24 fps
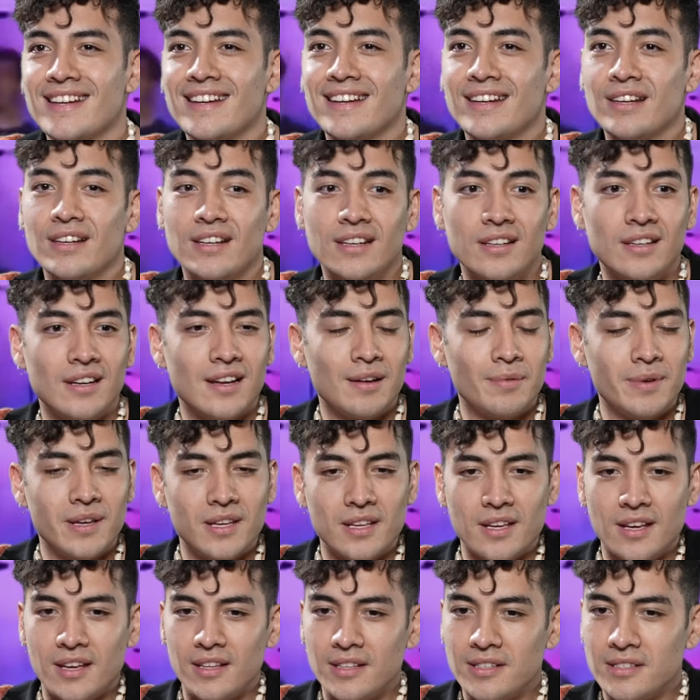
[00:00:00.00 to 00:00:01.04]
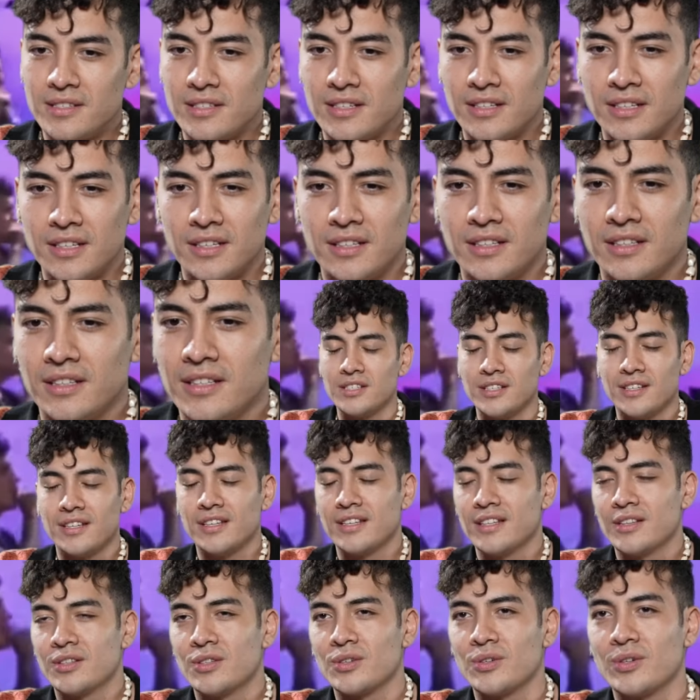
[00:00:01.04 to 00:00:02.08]
y la veía desde
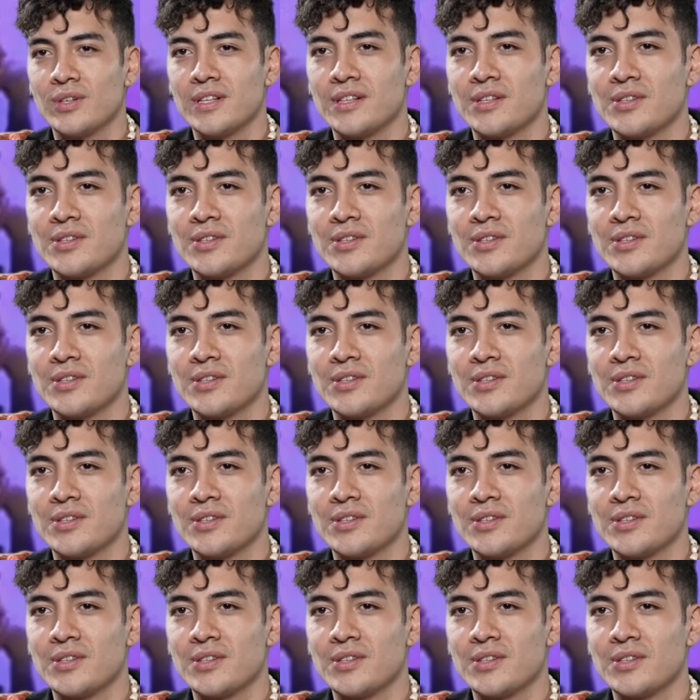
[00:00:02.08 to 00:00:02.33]
chiquito,